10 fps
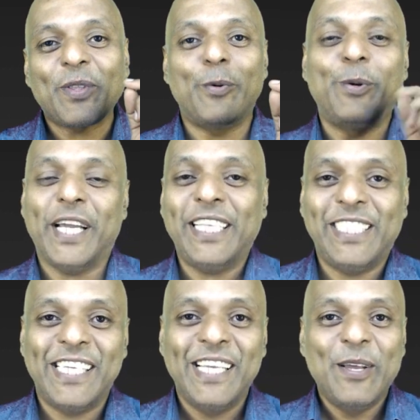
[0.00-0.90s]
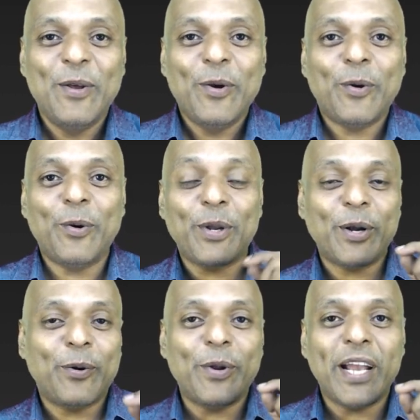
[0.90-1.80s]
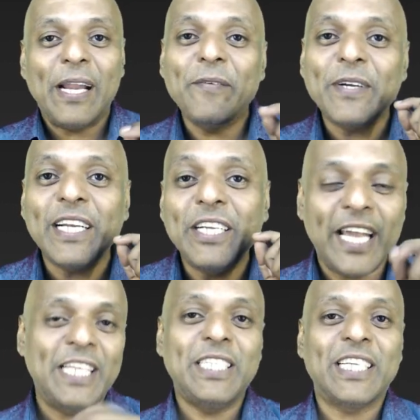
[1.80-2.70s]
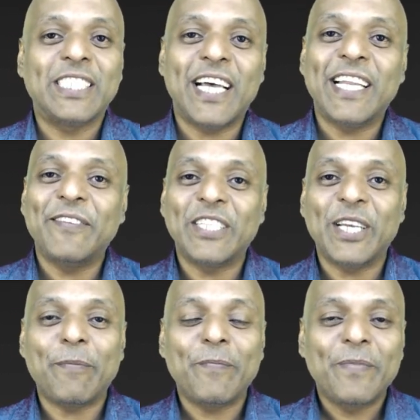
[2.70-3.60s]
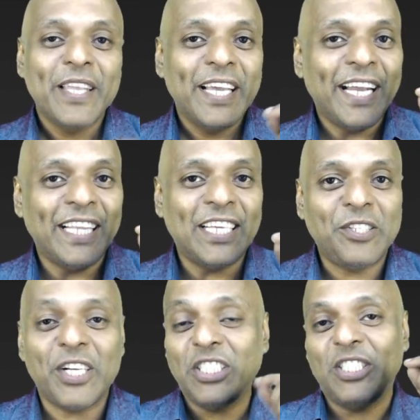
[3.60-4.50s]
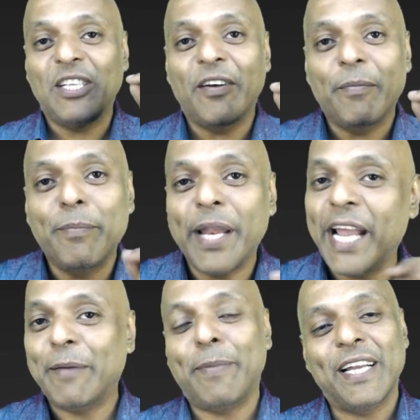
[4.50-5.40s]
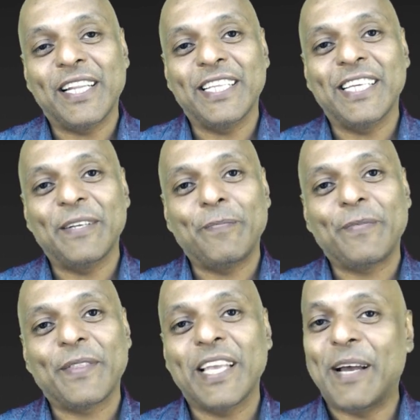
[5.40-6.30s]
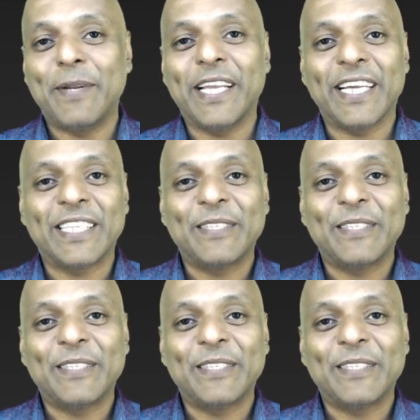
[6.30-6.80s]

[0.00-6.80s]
ஒரு டச் கொடுக்கக்கூடிய அளவுக்கு டேஞ்சரஸான விஷயம் இந்த ட்ரஸ்ட்டை பிரேக் பண்ணுறது அப்படிங்கிறது